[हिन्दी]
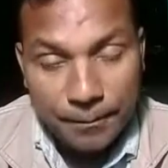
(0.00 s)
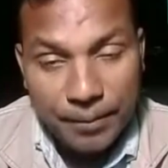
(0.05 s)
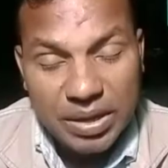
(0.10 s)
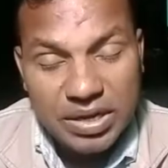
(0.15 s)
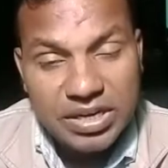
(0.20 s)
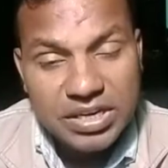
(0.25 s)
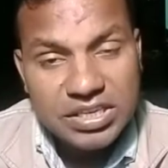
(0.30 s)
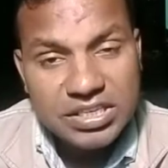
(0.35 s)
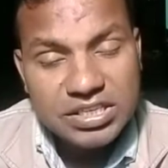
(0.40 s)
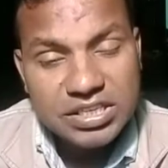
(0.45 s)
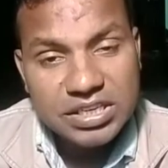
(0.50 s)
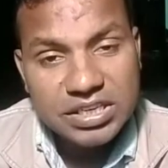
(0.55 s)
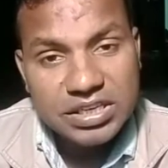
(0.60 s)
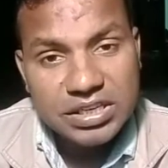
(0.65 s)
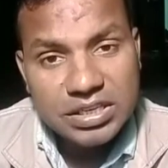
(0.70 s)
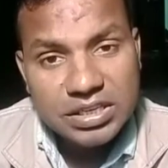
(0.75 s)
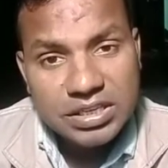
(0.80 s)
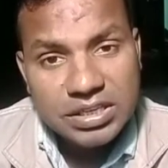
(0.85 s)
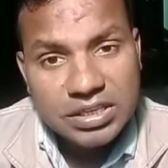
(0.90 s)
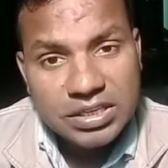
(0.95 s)
मरीज
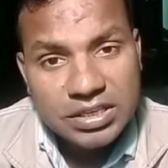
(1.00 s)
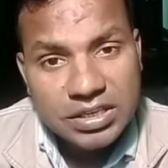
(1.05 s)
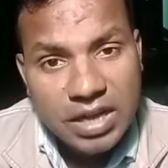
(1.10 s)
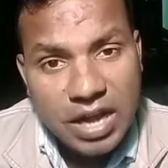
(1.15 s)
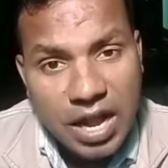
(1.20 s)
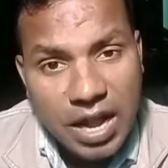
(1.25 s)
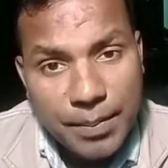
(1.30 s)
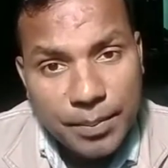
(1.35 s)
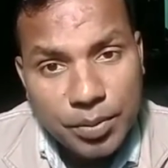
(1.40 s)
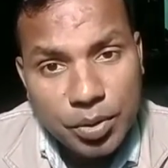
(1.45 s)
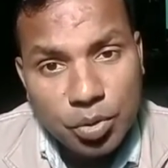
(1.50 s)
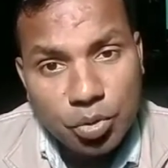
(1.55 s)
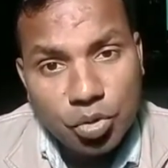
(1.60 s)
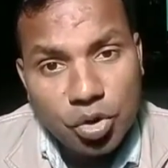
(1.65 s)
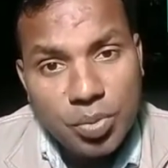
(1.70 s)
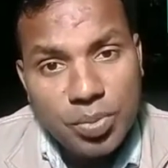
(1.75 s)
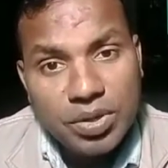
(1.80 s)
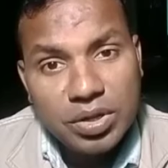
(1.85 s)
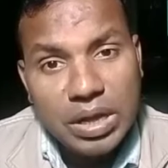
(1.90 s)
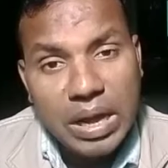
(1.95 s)
के आप
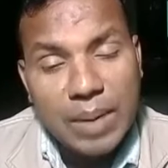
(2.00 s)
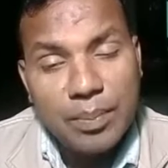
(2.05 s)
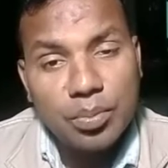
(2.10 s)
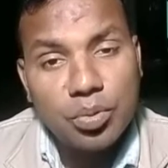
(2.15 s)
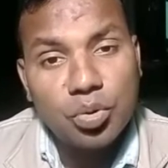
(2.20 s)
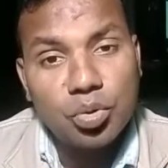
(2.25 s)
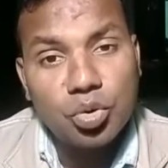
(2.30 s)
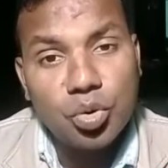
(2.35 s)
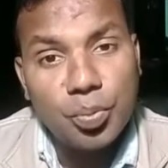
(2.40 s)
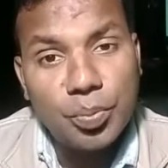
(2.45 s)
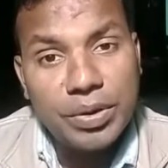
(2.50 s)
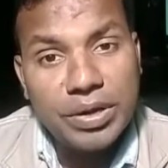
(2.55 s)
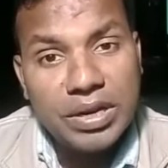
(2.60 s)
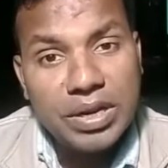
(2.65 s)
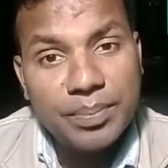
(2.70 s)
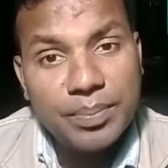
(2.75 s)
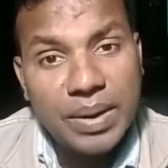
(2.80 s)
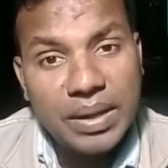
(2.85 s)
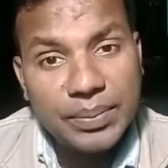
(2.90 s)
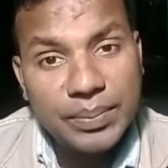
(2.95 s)
कोई भी आपको
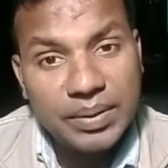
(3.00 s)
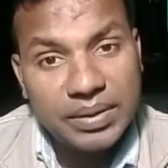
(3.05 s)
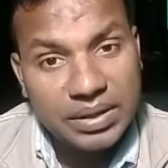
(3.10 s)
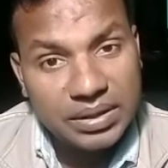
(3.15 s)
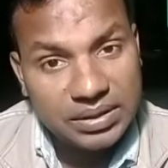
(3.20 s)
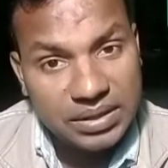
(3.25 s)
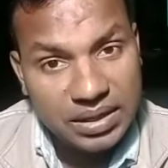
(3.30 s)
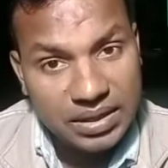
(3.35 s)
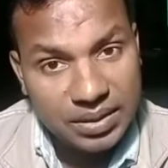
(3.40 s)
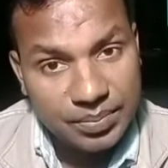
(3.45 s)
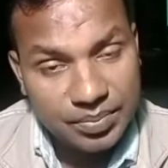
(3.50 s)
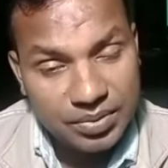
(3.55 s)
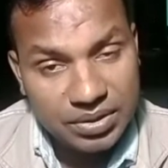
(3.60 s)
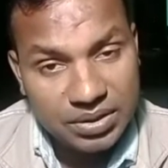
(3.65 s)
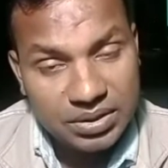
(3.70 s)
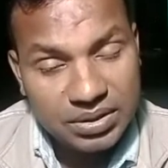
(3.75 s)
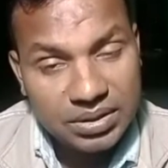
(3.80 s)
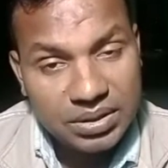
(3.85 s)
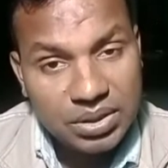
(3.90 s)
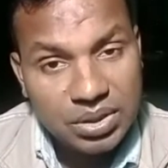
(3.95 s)
गोपनीय बात बताता है
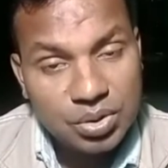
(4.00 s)
अपनी